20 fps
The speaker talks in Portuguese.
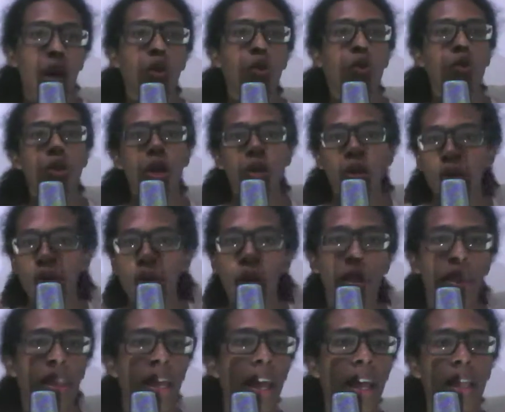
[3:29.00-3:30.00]
dos anos
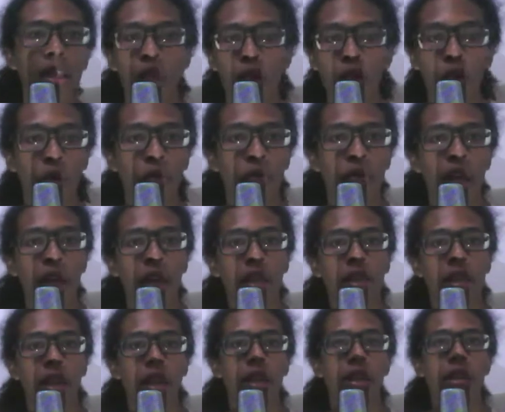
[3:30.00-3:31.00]
80,
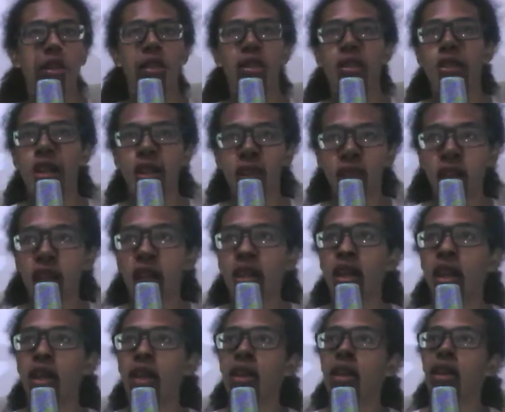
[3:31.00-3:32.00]
90,
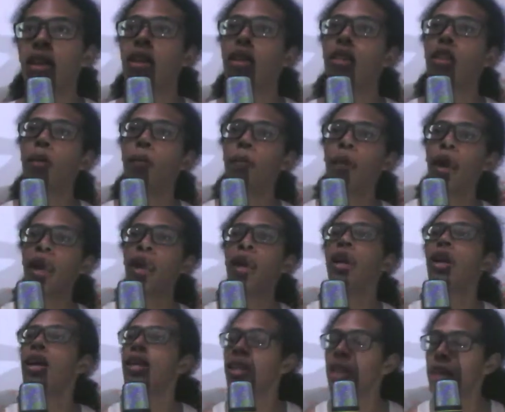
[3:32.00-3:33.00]
70 também
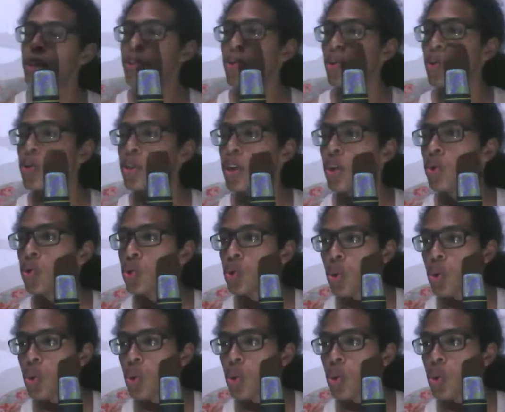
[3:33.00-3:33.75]
e início dos anos